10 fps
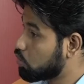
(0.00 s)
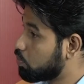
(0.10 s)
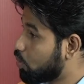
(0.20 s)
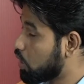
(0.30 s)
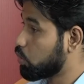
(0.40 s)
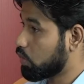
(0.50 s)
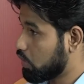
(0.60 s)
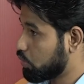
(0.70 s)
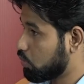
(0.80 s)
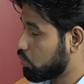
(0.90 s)
বছর পরেও কেন
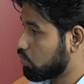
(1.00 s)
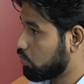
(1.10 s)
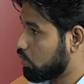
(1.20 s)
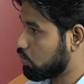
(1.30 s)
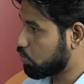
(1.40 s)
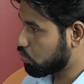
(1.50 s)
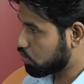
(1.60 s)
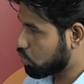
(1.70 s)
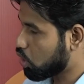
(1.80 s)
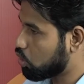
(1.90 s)
এই সমস্ত
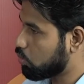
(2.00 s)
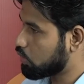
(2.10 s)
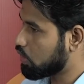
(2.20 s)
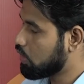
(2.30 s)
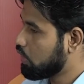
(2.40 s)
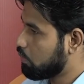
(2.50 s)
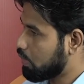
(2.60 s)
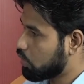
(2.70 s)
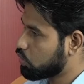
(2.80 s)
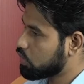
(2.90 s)
প্রযুক্তি সক্ষমতা
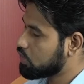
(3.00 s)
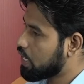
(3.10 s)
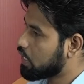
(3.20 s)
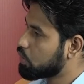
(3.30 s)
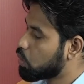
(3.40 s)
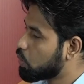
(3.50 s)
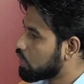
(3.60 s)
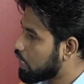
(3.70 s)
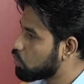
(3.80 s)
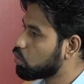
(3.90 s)
বাড়ানো যায়নি একই
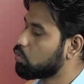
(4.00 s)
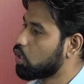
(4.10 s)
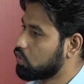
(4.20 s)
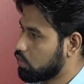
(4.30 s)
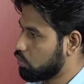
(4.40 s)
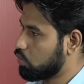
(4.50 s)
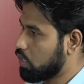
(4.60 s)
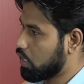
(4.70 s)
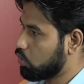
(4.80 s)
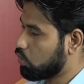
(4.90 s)
সঙ্গে কেন দুর্বলতাগুলো
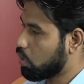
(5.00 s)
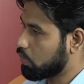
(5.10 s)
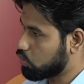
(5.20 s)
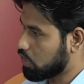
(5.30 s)
এখনও কমানো